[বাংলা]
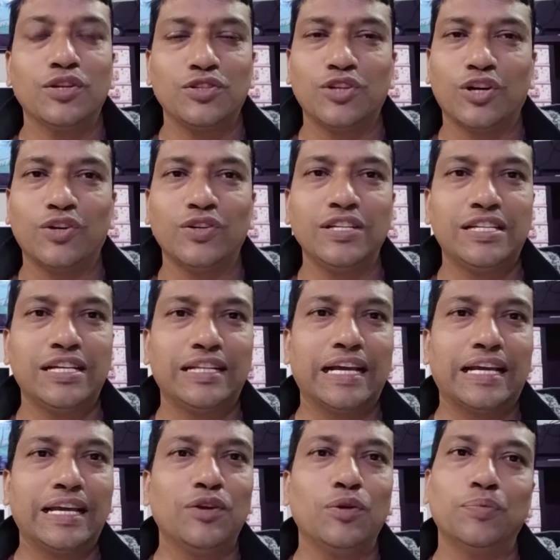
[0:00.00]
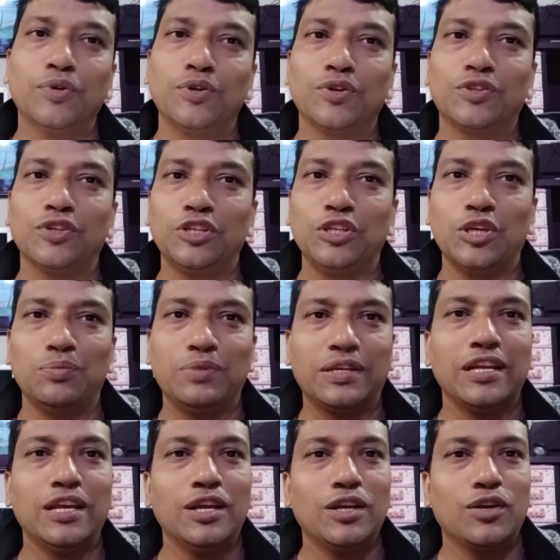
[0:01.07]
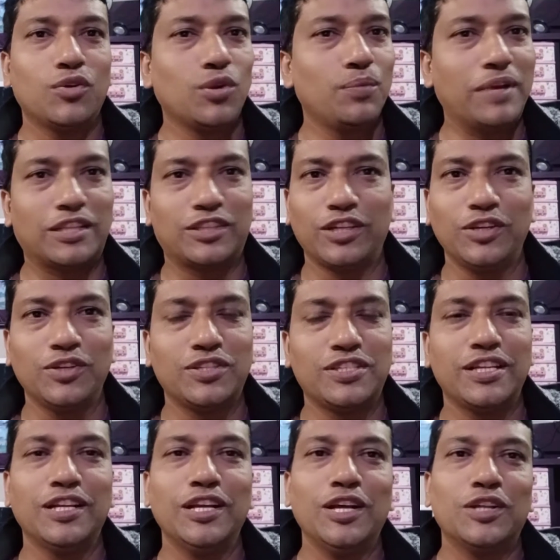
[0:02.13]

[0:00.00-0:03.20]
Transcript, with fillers: যখনই সে দেখে উপরোক্ত নিয়মের কোনো ব্যত্যয় হচ্ছে